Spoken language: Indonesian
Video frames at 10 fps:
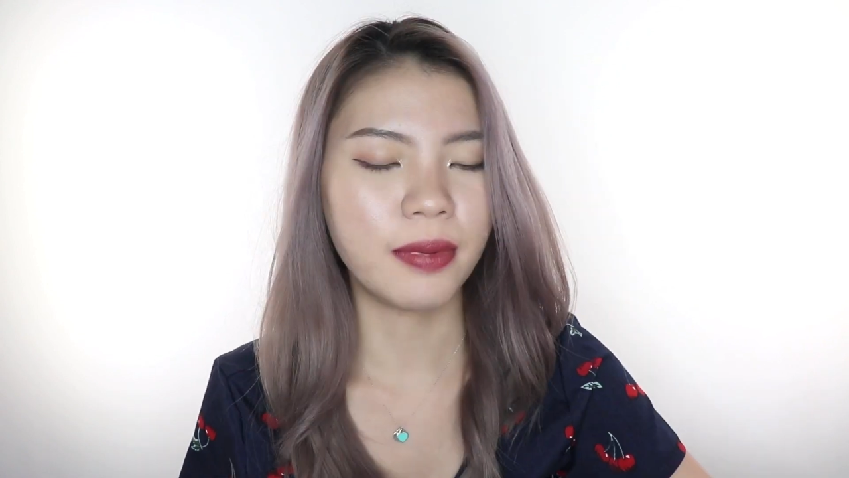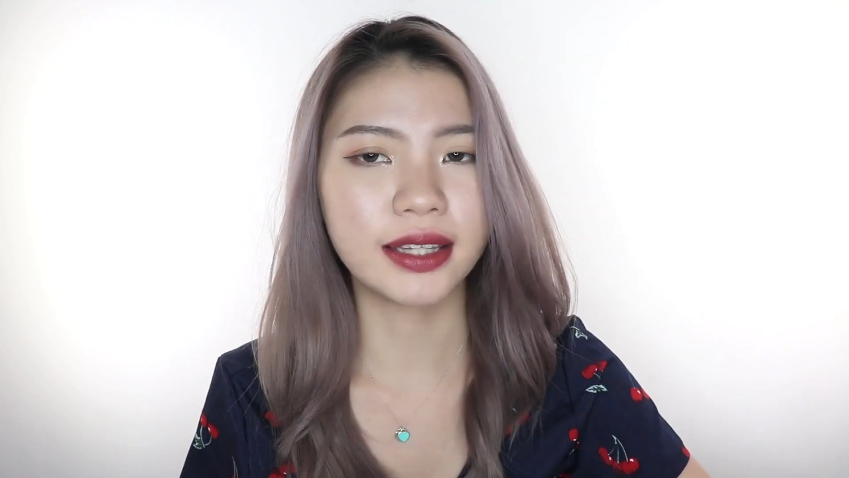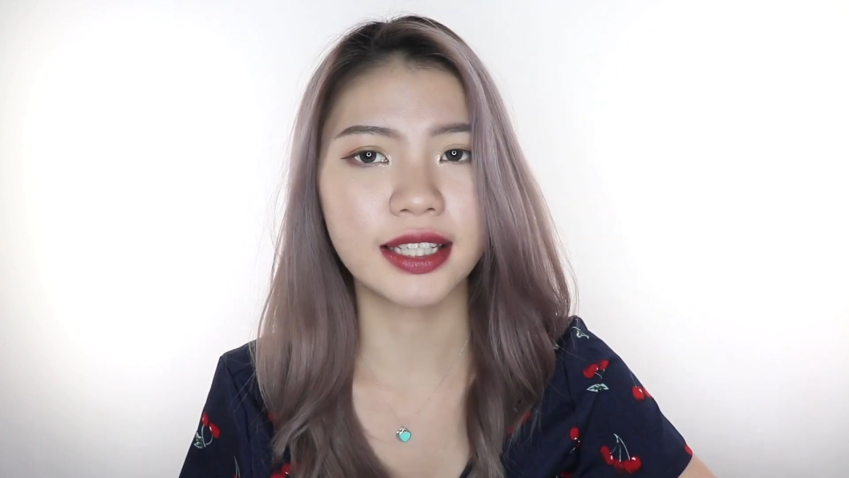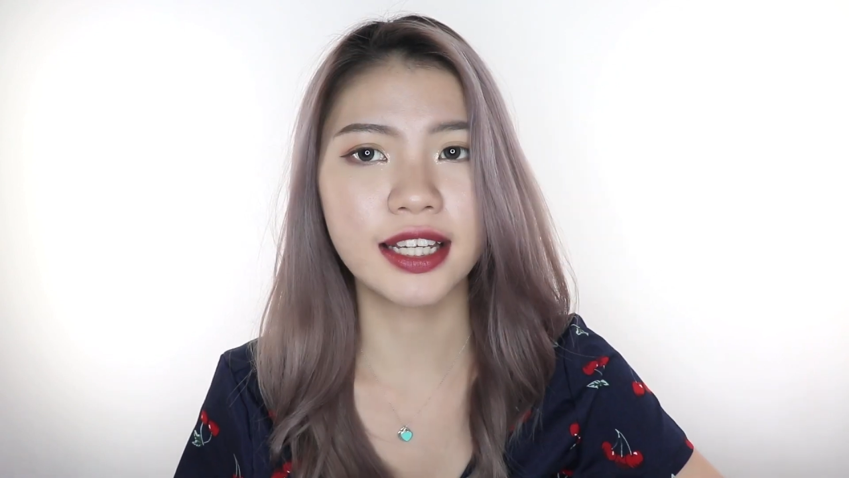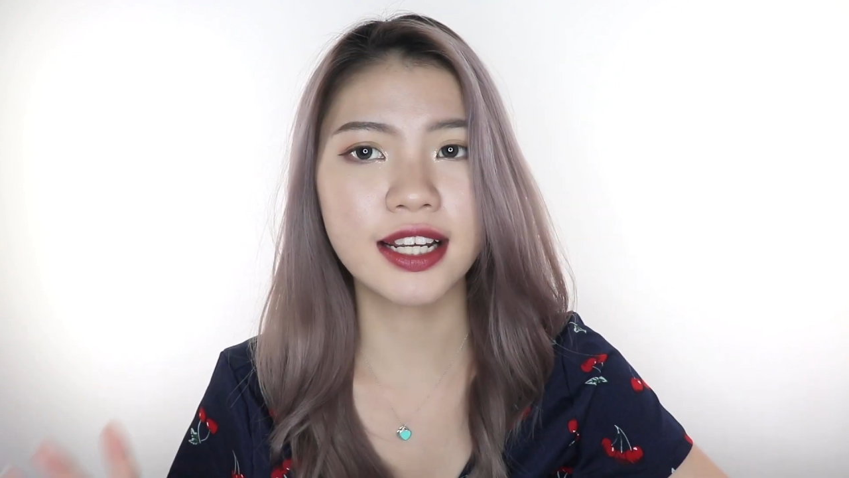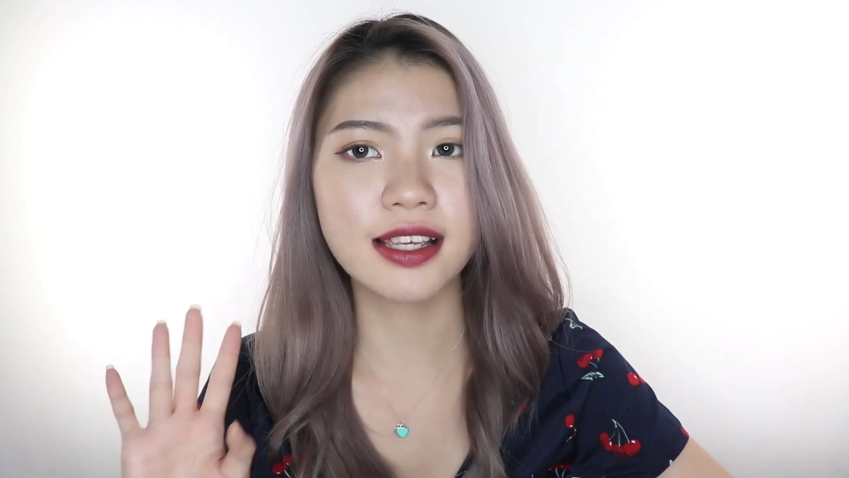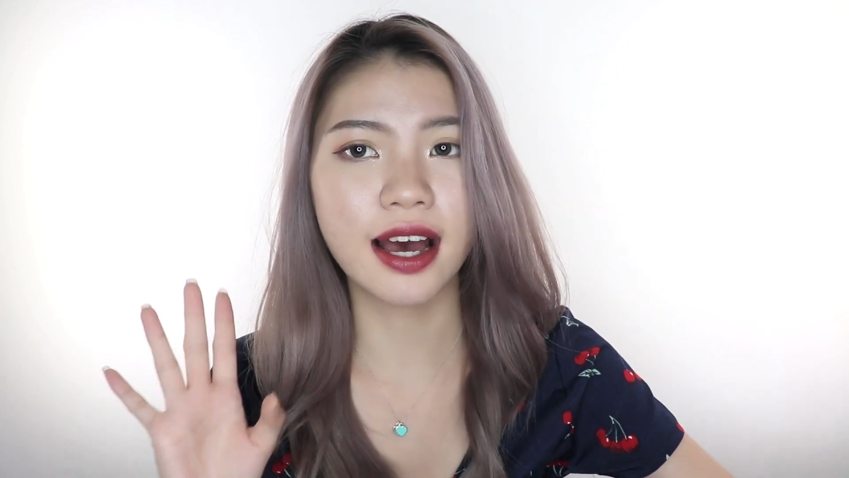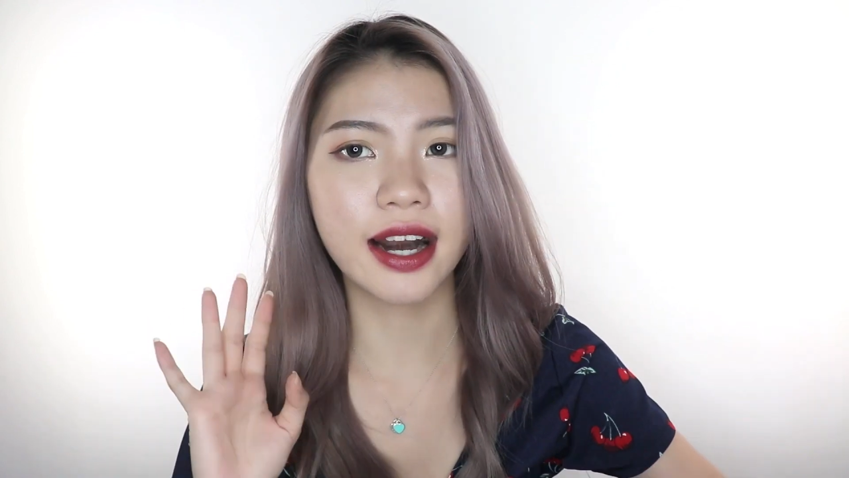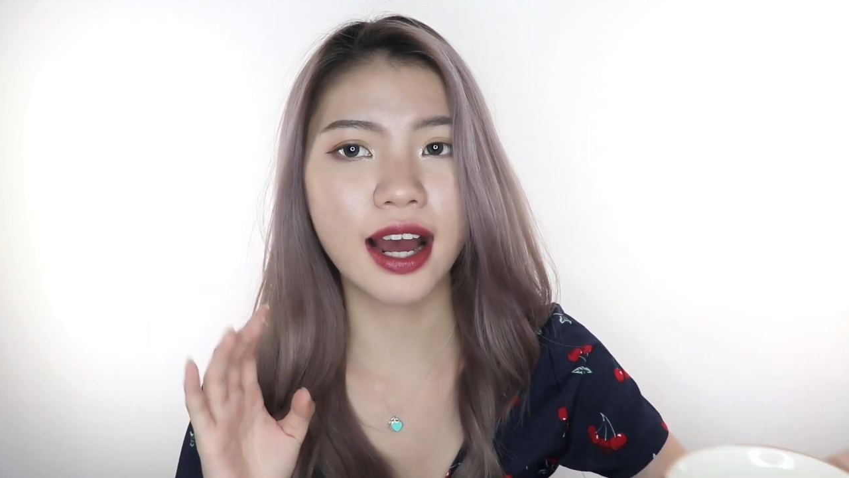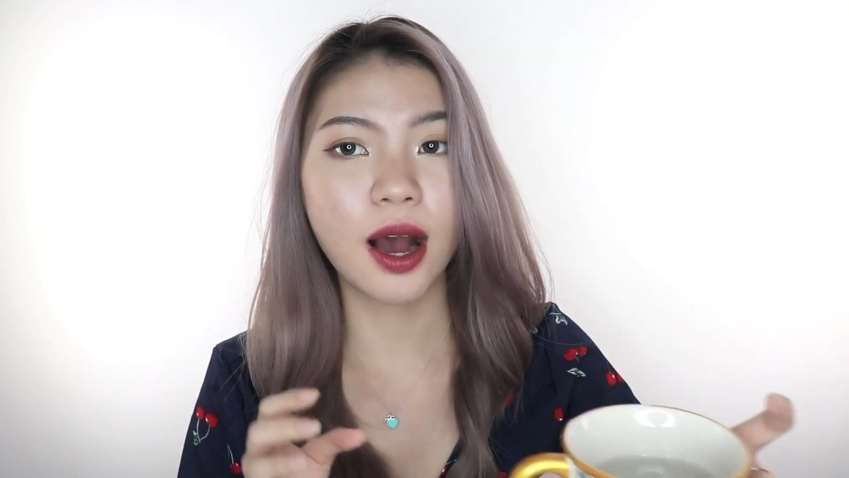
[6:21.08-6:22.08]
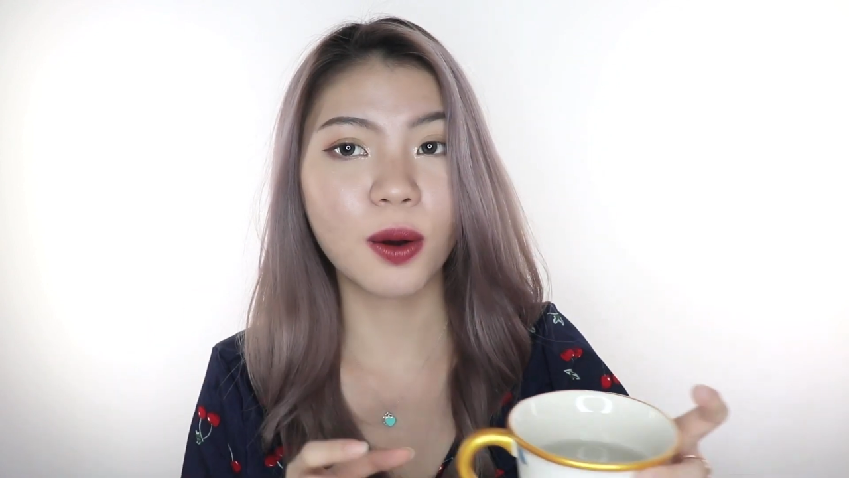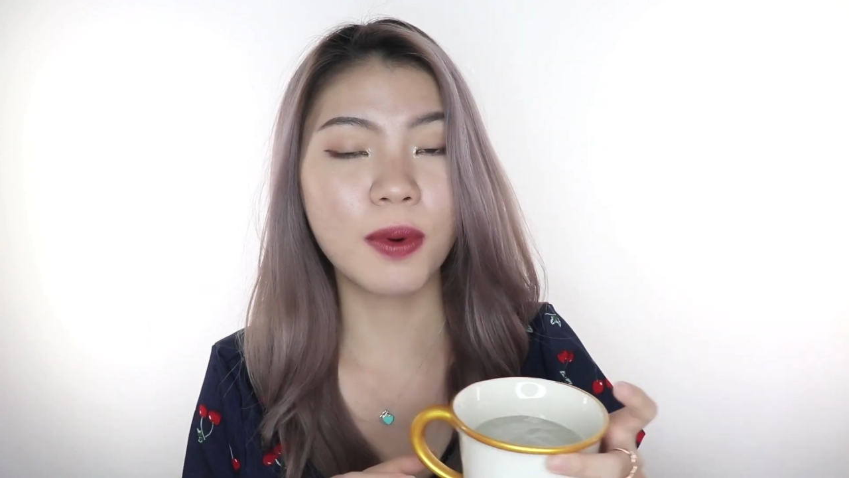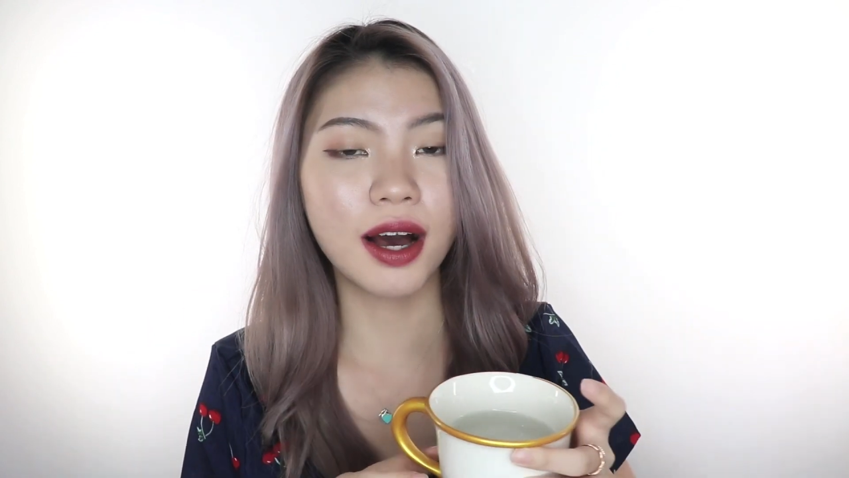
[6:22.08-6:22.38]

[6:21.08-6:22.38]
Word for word: Berarti ini sekarang aku